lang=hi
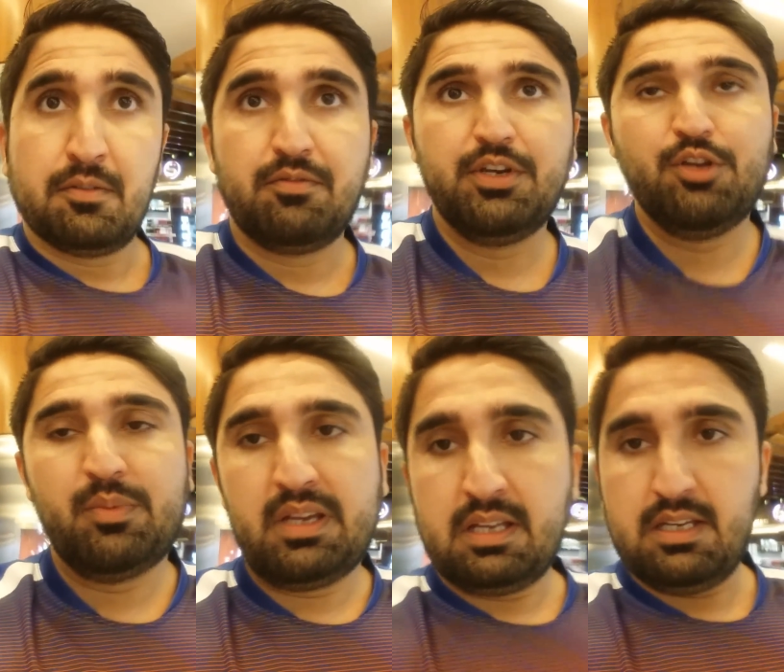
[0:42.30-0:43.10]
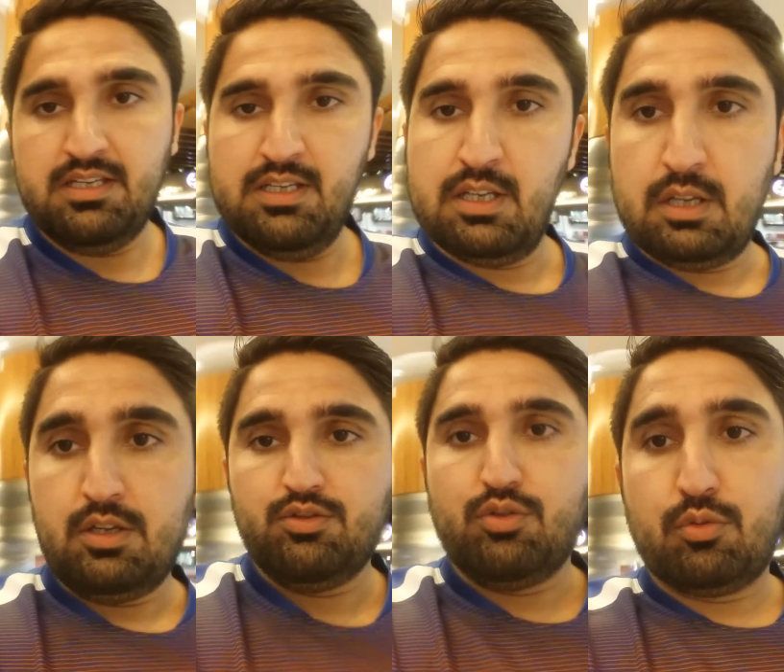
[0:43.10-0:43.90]
वीडियो में
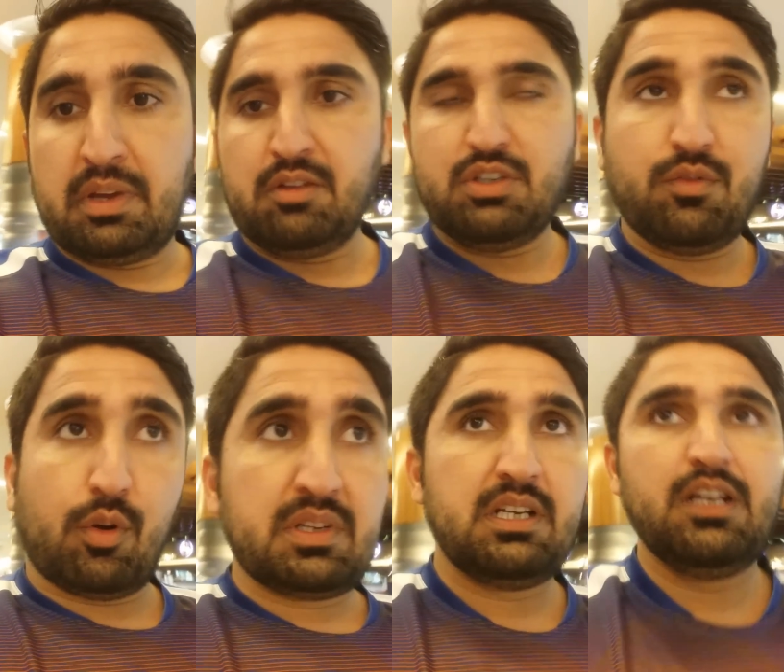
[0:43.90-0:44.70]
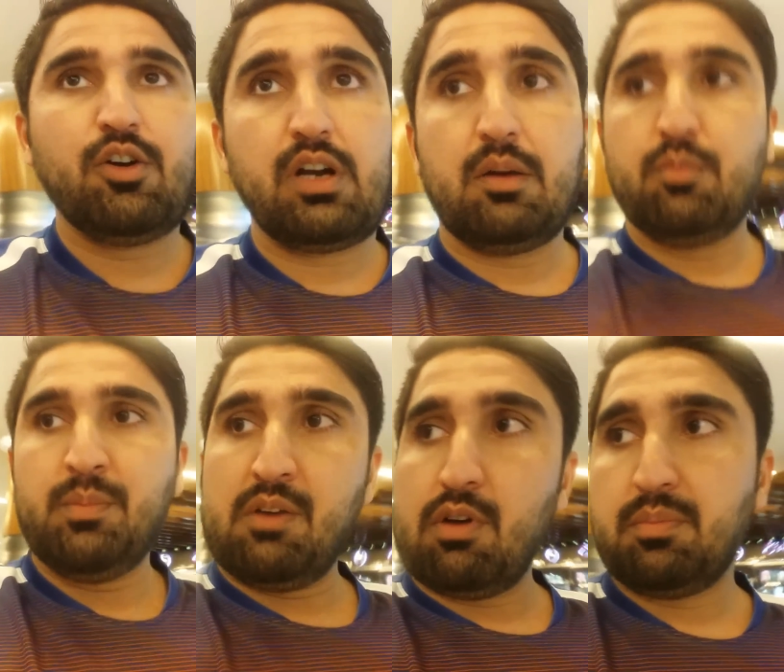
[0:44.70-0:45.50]
तो मैंने उस इन्फॉर्मेशन ली और अब
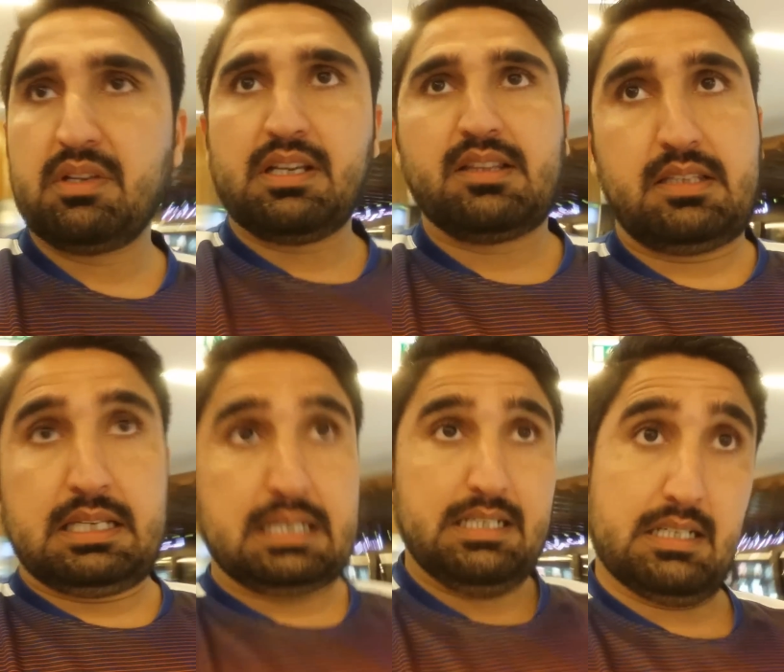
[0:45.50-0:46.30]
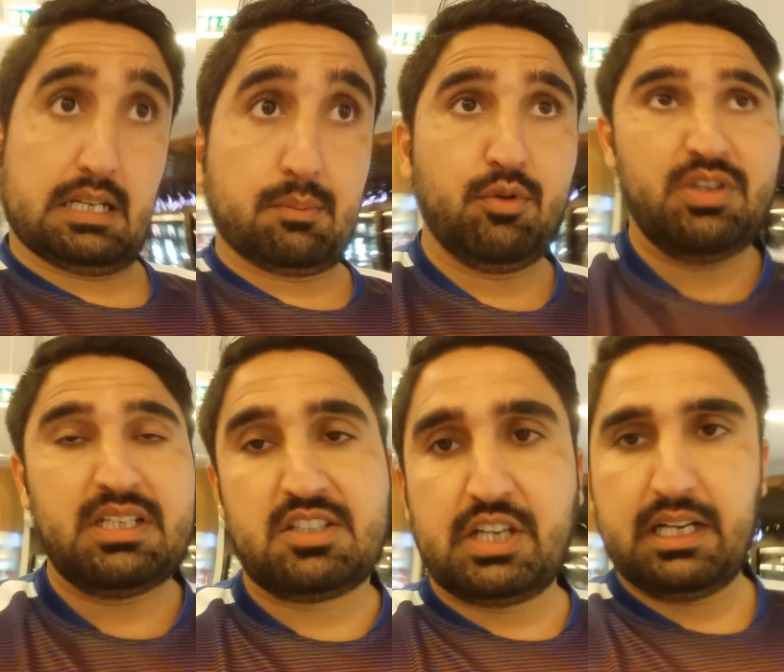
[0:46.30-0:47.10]
मैं अब आपके साथ आप लोगों के
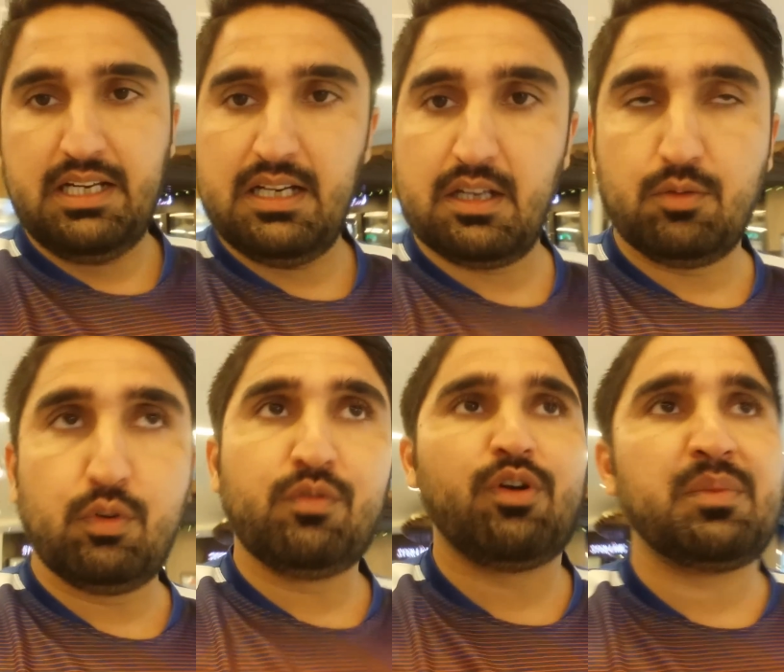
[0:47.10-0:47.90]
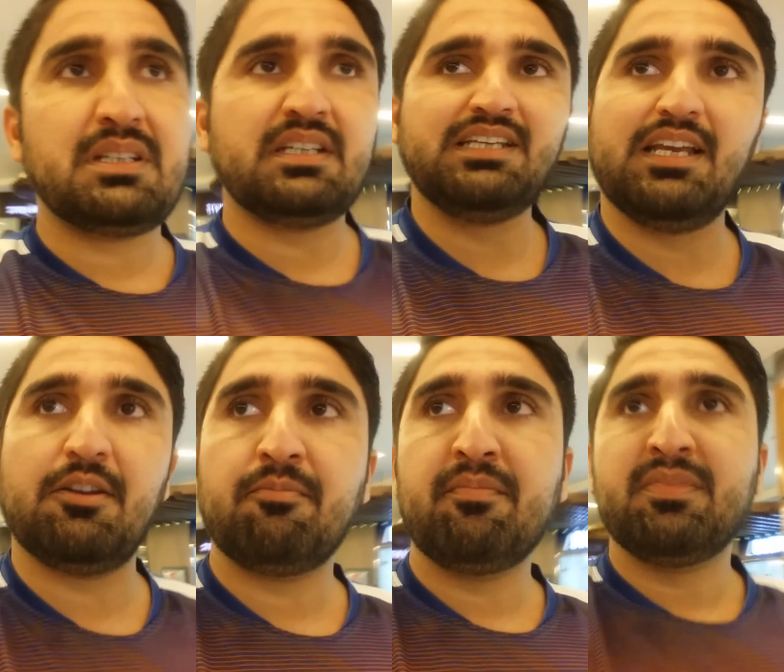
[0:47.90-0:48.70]
साथ शेयर करने लगा हूँ वो इन्फॉर्मेशन ये
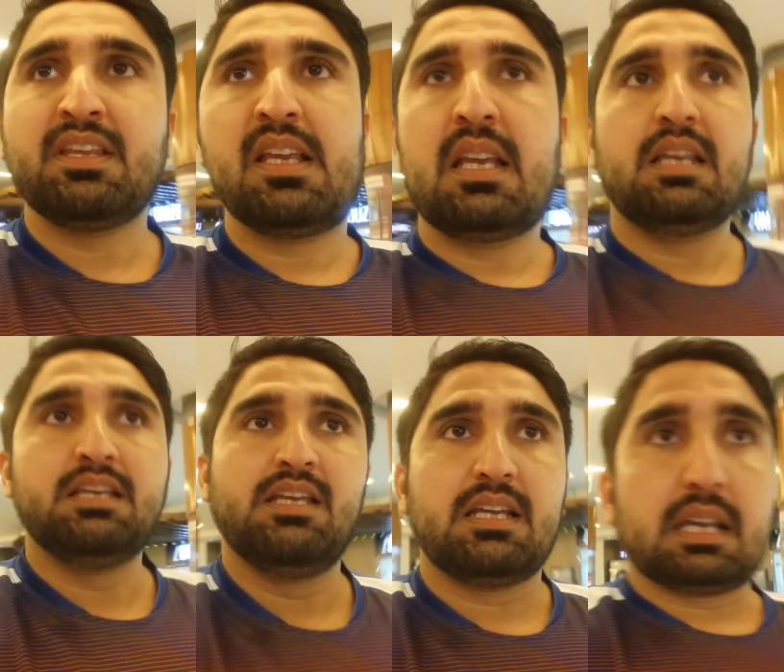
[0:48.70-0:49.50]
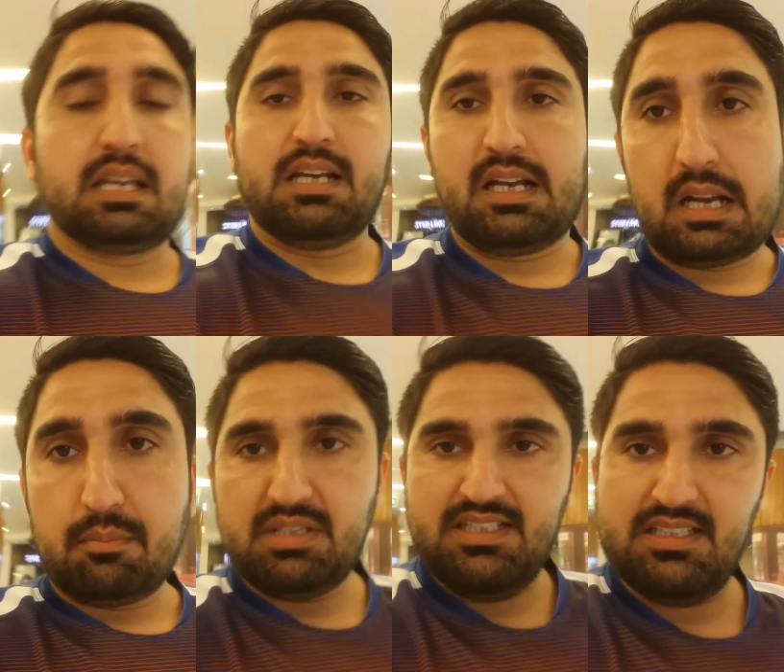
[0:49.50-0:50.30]
है कि अगर
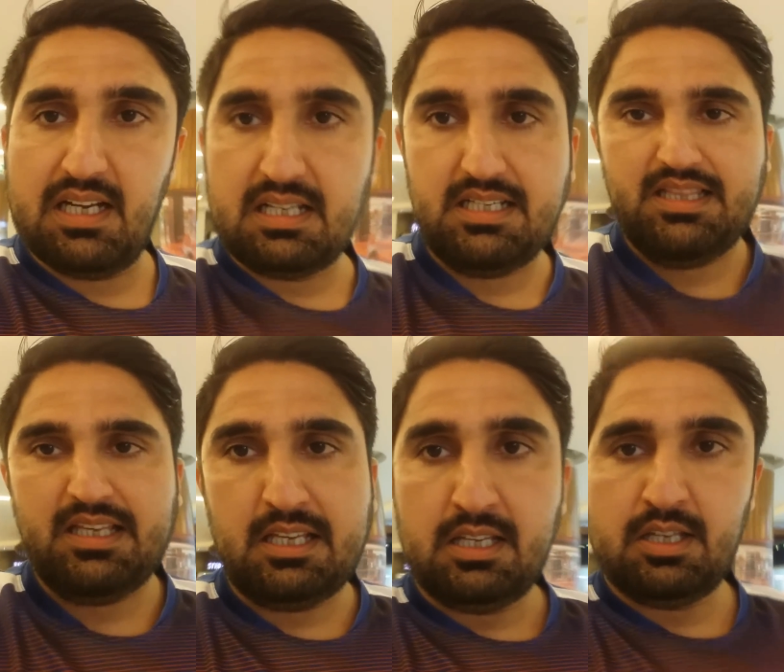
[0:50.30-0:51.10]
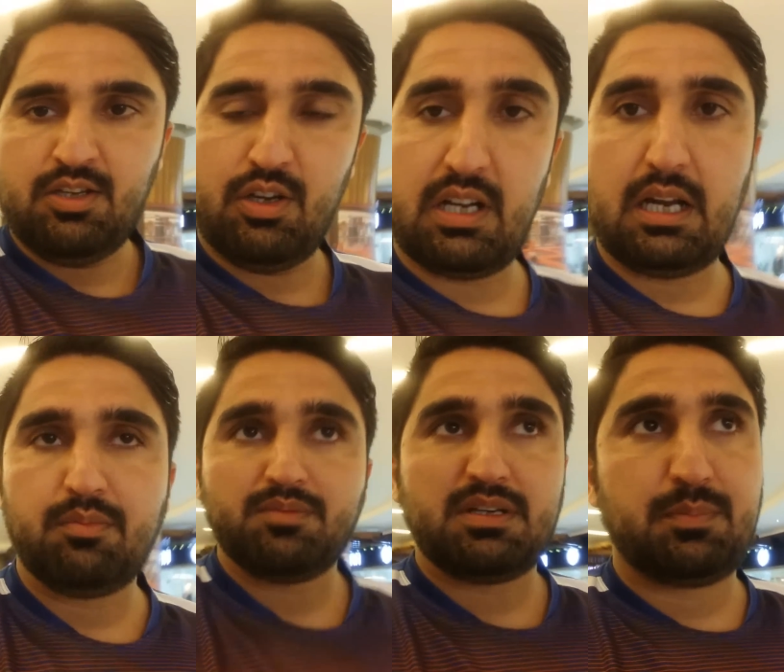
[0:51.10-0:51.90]
आप बिज़नेस करना चाहते हैं और अगर
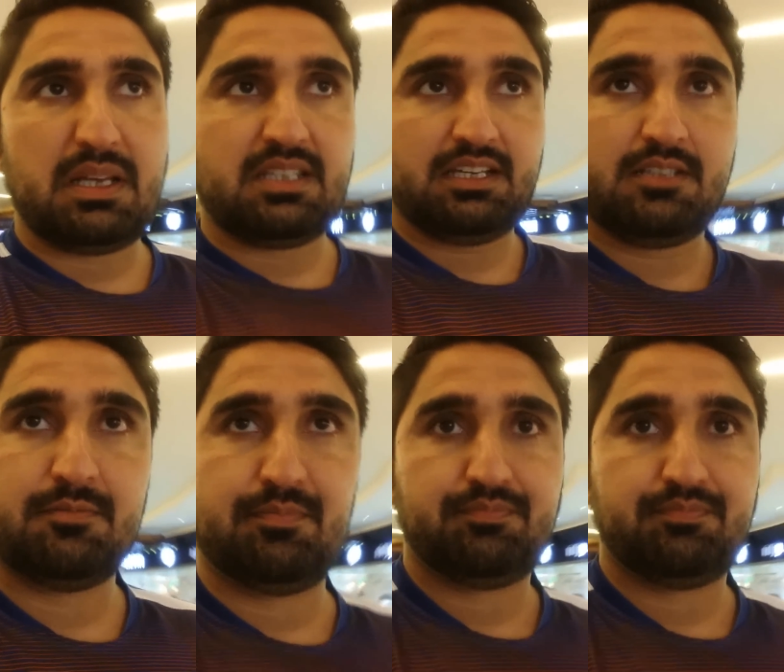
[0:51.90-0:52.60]
आपके पास पैसे हैं